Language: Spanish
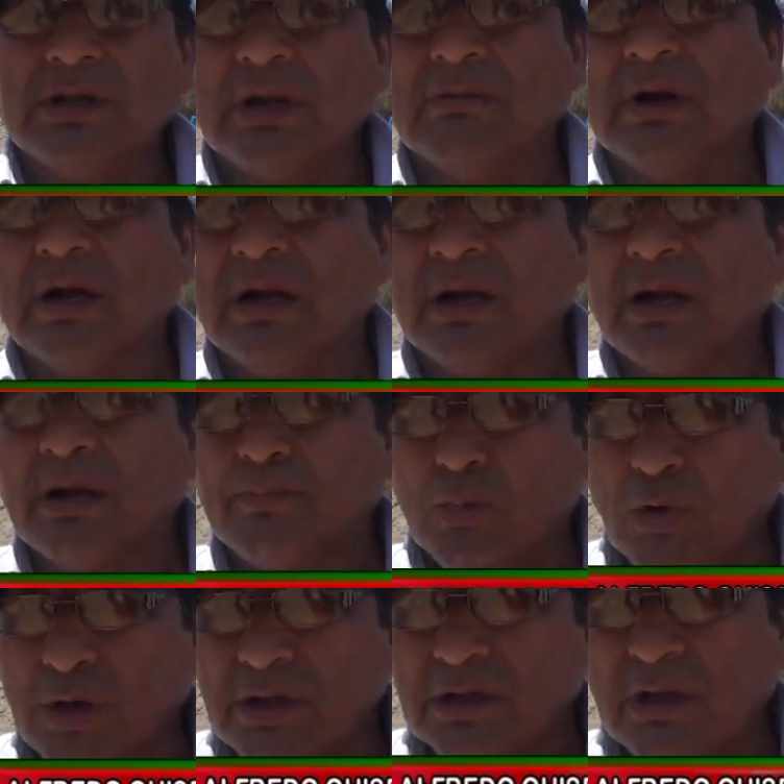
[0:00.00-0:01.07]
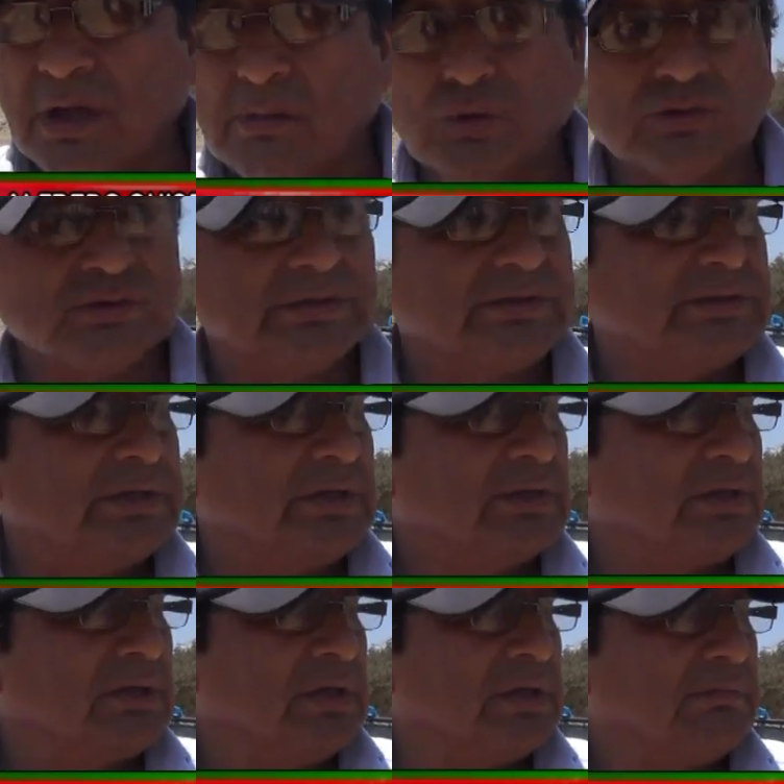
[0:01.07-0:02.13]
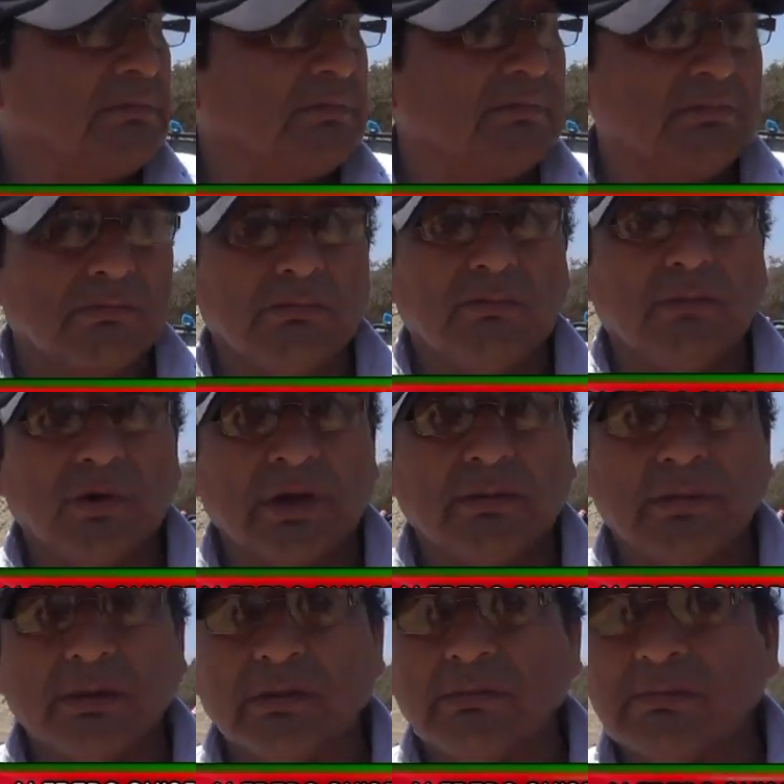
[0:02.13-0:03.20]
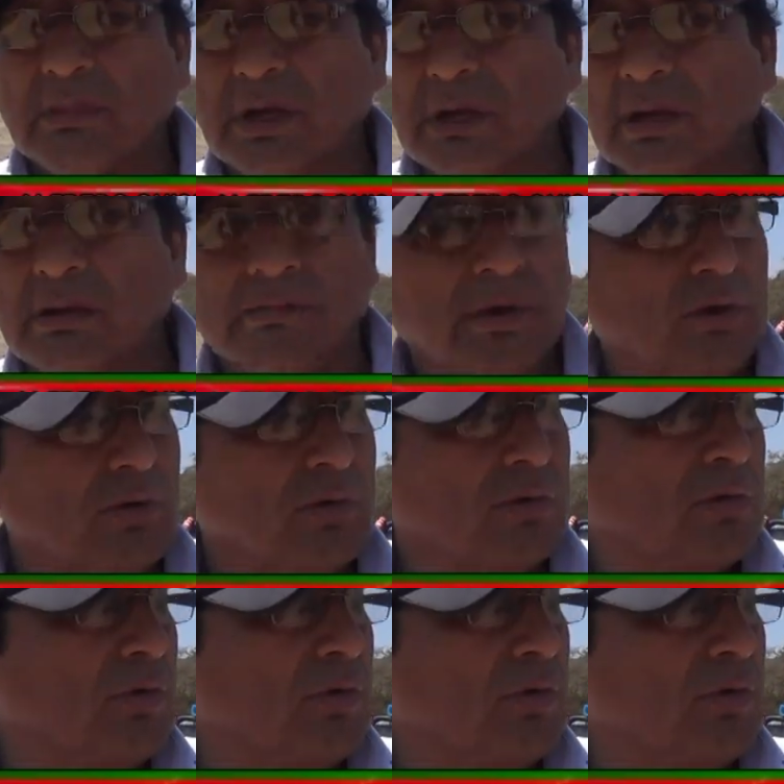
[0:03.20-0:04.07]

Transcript: ya van a poder, digamos, este, tener una mejor